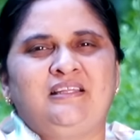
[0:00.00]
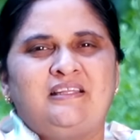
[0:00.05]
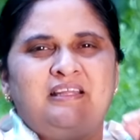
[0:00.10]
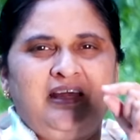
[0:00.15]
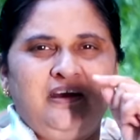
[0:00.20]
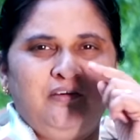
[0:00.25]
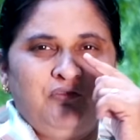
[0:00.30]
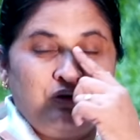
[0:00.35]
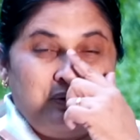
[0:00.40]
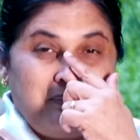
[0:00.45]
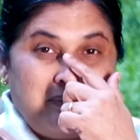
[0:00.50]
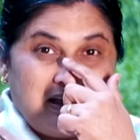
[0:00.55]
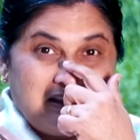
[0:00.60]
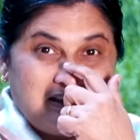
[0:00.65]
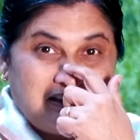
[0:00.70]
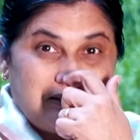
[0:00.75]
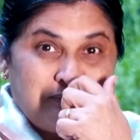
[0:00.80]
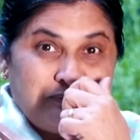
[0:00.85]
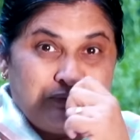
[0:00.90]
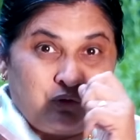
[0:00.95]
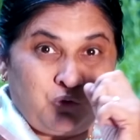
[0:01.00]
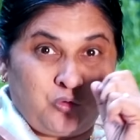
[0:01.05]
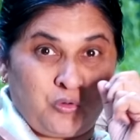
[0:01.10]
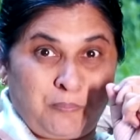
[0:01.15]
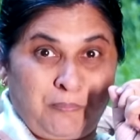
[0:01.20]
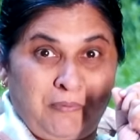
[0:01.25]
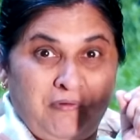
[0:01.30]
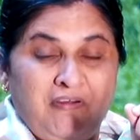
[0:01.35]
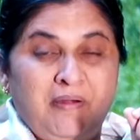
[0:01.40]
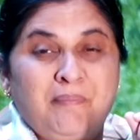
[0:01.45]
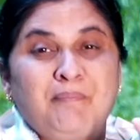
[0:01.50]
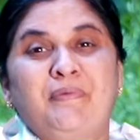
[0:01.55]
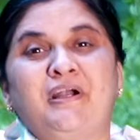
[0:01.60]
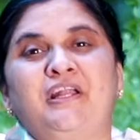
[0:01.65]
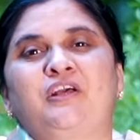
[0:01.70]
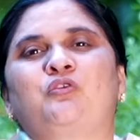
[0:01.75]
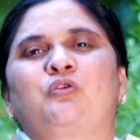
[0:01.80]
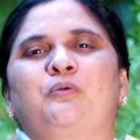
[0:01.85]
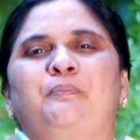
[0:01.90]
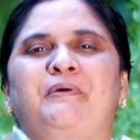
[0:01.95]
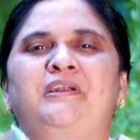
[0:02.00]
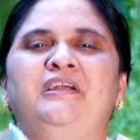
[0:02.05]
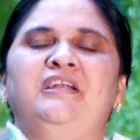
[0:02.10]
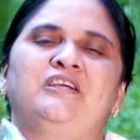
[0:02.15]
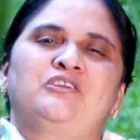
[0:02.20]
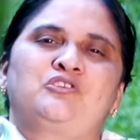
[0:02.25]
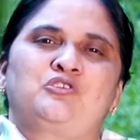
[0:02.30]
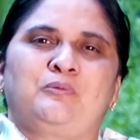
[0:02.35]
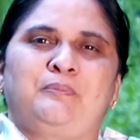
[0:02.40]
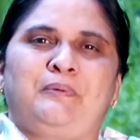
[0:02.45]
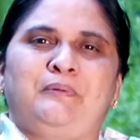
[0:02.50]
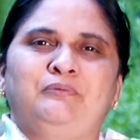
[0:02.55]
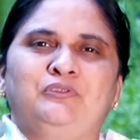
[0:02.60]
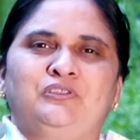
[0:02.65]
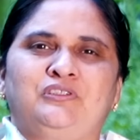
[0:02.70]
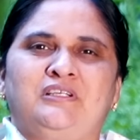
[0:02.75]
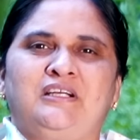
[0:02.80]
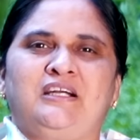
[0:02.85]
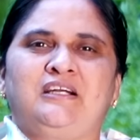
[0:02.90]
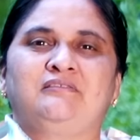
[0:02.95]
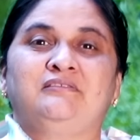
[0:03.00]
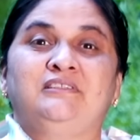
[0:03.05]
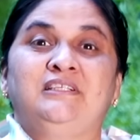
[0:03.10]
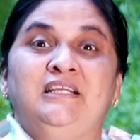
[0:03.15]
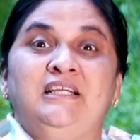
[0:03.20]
దేవుడు మాత్రం కృప వెంబడి కృపను నీకు చూపబోతున్నాడు